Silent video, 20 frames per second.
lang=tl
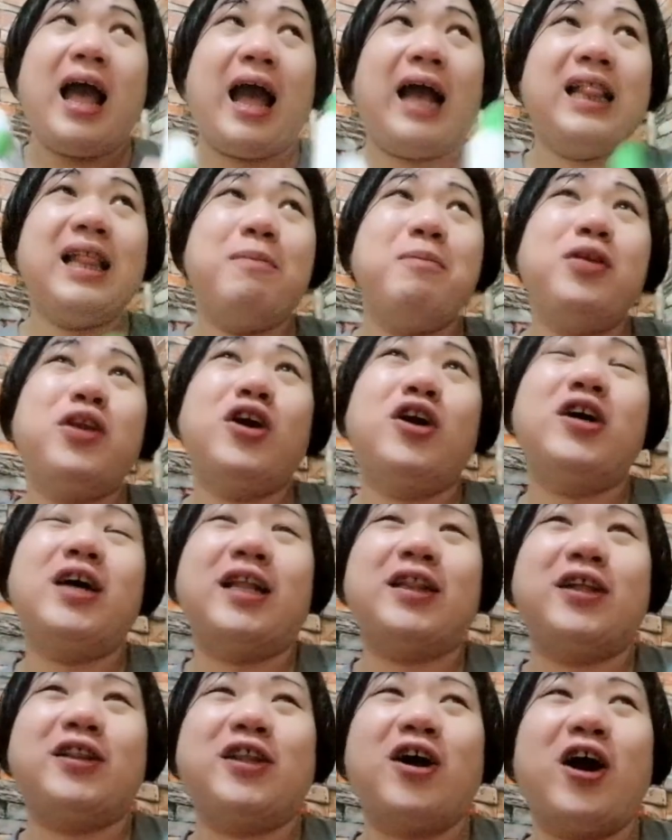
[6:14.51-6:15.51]
Alam nyo,
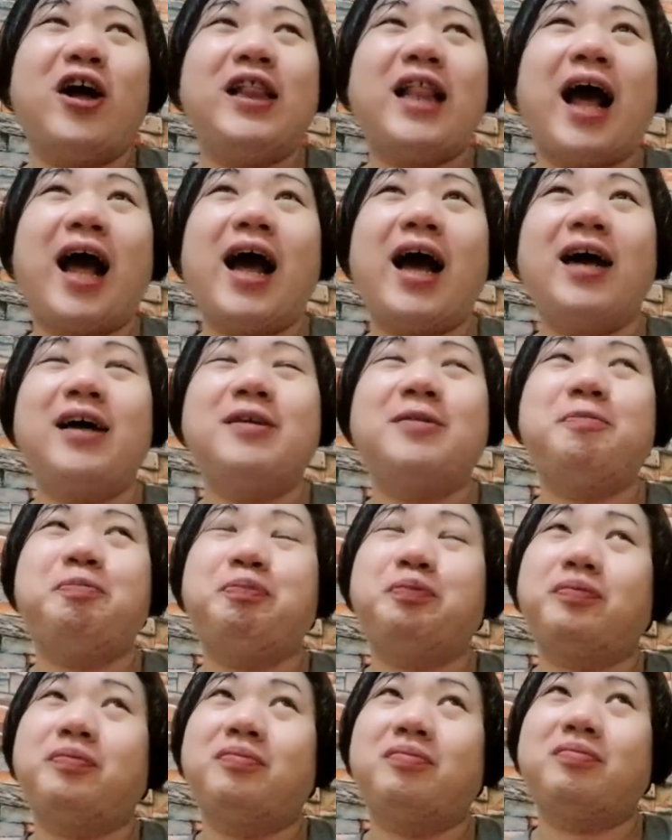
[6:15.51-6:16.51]
ha, totoo lang,
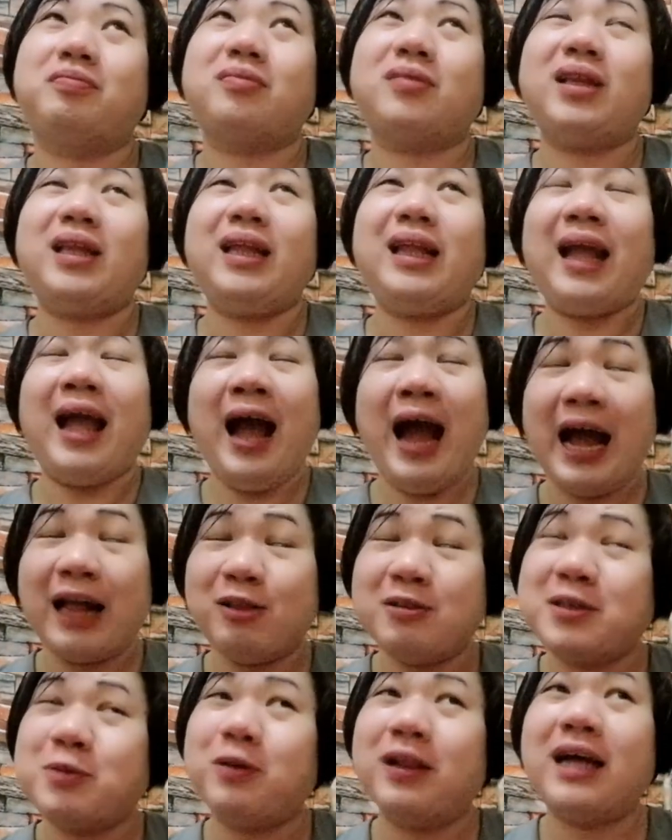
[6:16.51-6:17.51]

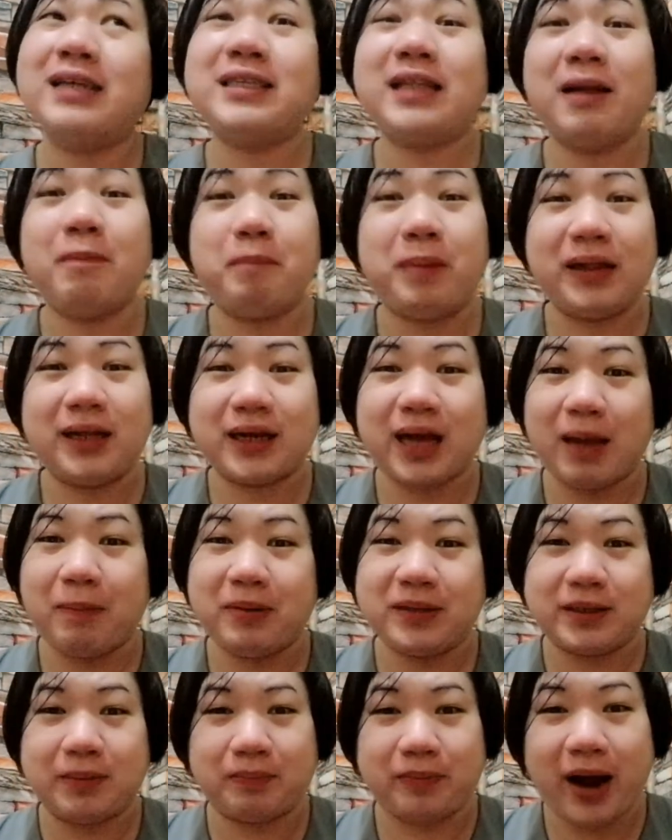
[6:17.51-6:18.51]
halos wala silang pinagkaiba
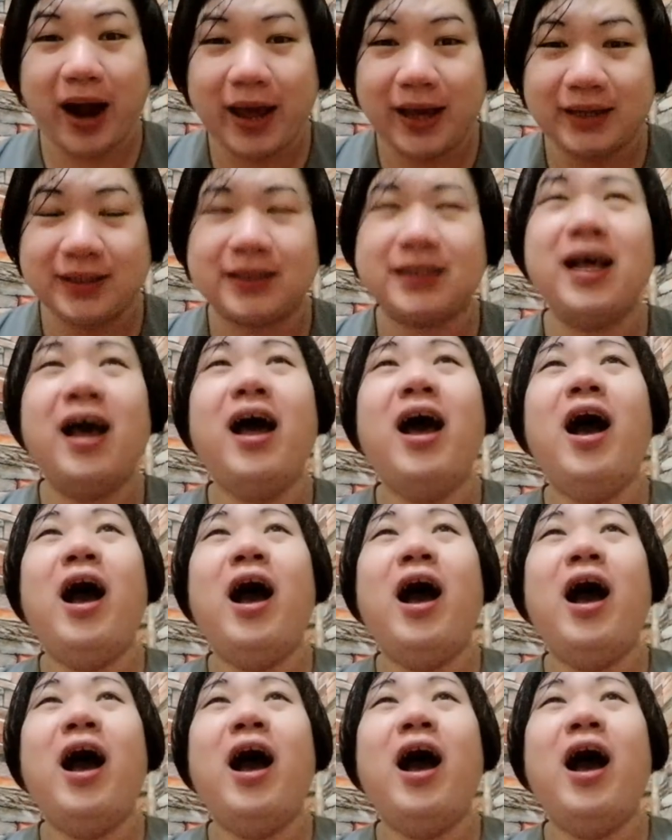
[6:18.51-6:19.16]
sa price.